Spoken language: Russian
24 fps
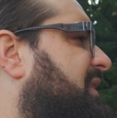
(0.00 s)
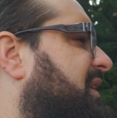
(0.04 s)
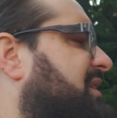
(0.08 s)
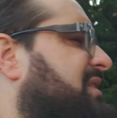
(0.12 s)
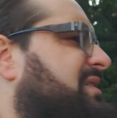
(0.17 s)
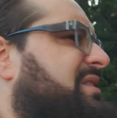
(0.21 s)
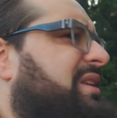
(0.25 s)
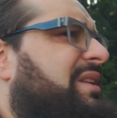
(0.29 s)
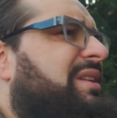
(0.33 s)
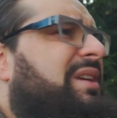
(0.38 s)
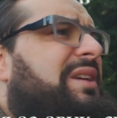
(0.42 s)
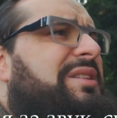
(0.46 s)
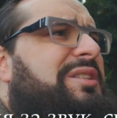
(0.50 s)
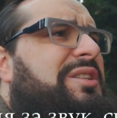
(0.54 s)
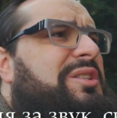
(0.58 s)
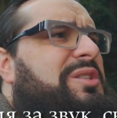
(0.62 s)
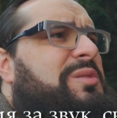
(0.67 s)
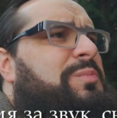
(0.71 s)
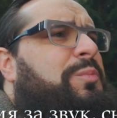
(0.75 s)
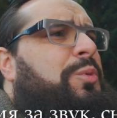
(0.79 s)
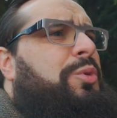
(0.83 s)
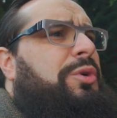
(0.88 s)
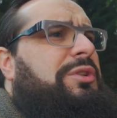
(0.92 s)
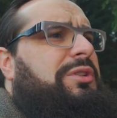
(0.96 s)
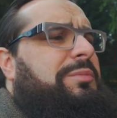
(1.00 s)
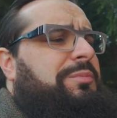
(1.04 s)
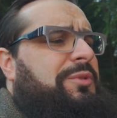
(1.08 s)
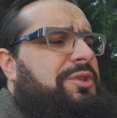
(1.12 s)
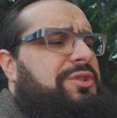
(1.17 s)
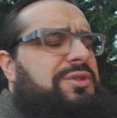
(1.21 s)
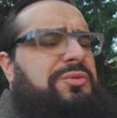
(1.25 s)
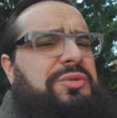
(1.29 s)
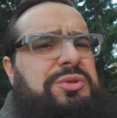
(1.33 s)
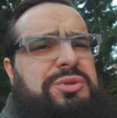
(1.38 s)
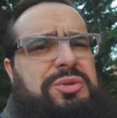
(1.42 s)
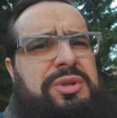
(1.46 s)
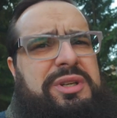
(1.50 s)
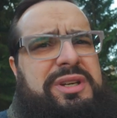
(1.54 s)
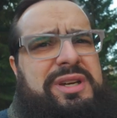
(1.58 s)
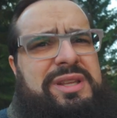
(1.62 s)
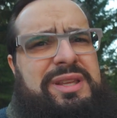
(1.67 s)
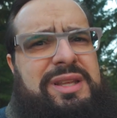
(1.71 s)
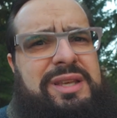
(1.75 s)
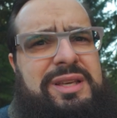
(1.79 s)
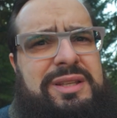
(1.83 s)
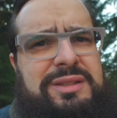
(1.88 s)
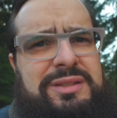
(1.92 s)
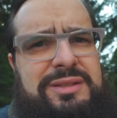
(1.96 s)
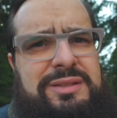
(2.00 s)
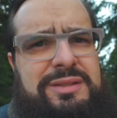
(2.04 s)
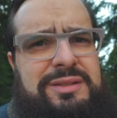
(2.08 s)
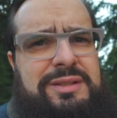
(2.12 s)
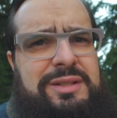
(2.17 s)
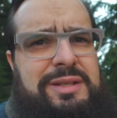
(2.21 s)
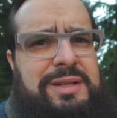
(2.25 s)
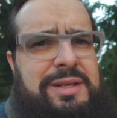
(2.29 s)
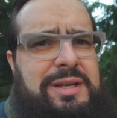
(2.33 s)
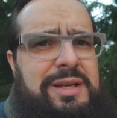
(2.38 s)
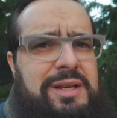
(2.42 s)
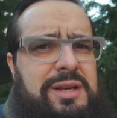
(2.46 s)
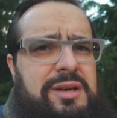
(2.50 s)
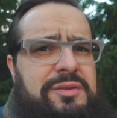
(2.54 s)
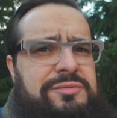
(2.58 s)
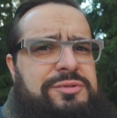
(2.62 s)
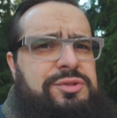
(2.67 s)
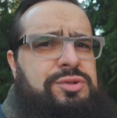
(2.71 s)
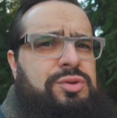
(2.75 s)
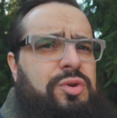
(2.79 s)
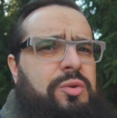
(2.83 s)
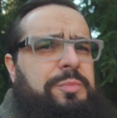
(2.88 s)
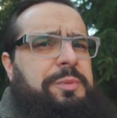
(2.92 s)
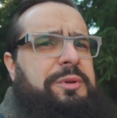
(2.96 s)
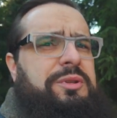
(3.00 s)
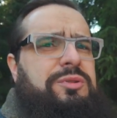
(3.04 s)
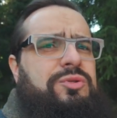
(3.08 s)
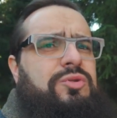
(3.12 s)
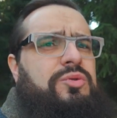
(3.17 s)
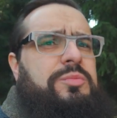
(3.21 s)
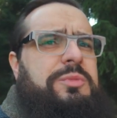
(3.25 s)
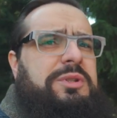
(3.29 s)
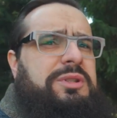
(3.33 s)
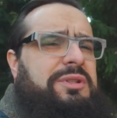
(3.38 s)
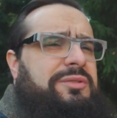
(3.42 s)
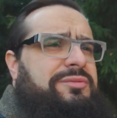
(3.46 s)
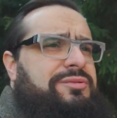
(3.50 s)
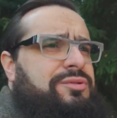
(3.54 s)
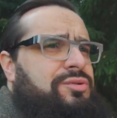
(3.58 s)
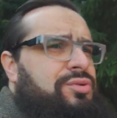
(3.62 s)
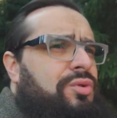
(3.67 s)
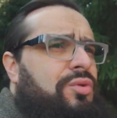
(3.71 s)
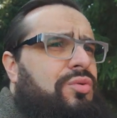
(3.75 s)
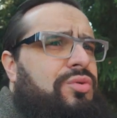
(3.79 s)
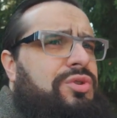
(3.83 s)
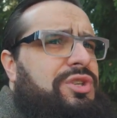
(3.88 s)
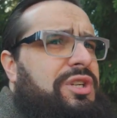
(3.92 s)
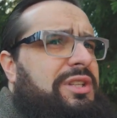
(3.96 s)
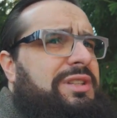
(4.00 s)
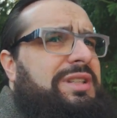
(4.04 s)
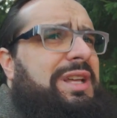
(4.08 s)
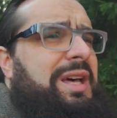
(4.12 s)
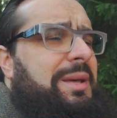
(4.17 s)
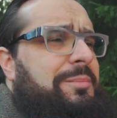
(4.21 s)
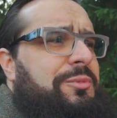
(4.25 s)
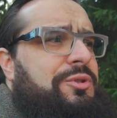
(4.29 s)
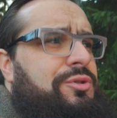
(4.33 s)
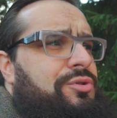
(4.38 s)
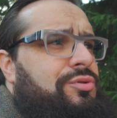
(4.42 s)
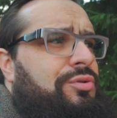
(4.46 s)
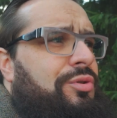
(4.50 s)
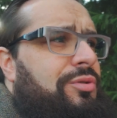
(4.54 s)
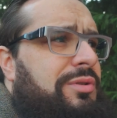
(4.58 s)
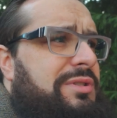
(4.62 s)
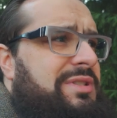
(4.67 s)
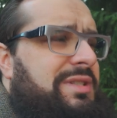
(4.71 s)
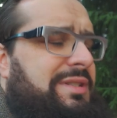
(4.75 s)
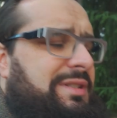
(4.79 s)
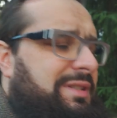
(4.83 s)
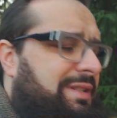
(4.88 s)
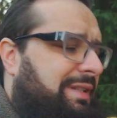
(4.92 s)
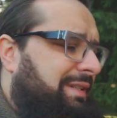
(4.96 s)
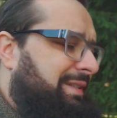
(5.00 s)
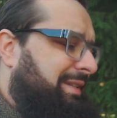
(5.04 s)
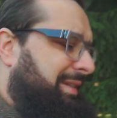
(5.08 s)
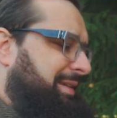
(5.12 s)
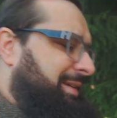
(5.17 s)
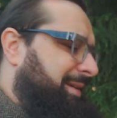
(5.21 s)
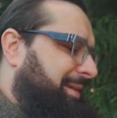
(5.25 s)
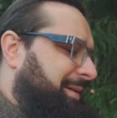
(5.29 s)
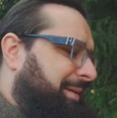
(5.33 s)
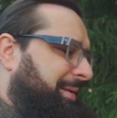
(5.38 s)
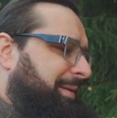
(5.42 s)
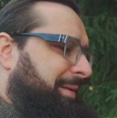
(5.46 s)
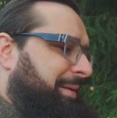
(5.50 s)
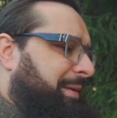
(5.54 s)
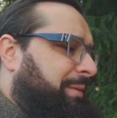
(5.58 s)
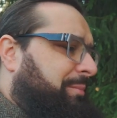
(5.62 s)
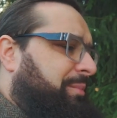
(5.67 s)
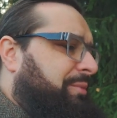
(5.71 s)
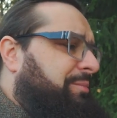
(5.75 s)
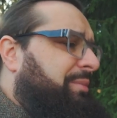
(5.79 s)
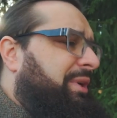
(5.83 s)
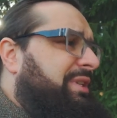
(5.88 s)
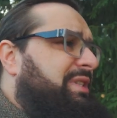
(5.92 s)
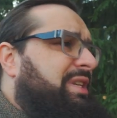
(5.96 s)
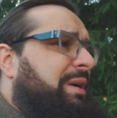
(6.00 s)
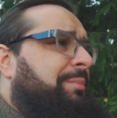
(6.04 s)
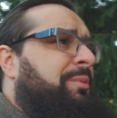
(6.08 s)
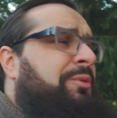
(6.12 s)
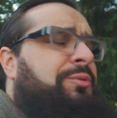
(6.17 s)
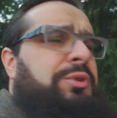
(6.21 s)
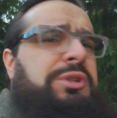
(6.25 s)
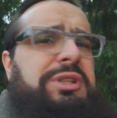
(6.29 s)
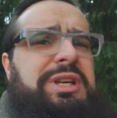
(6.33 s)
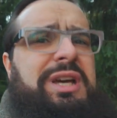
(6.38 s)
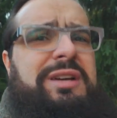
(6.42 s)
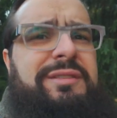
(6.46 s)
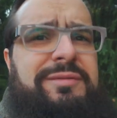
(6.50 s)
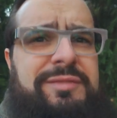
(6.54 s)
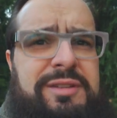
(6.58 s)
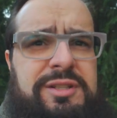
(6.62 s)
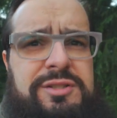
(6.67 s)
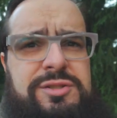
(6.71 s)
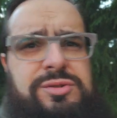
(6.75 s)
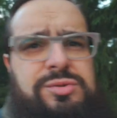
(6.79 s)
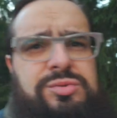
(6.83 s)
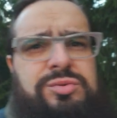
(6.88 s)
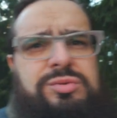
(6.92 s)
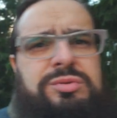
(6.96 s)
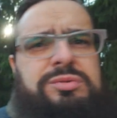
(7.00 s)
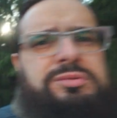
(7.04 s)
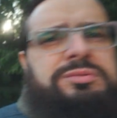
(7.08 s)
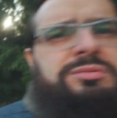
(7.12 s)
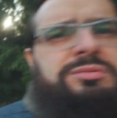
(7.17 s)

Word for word: и занятия спортом, да чего только нет. Все придумано, все уже нами создано. Понимаете, а мы вот как в лесу.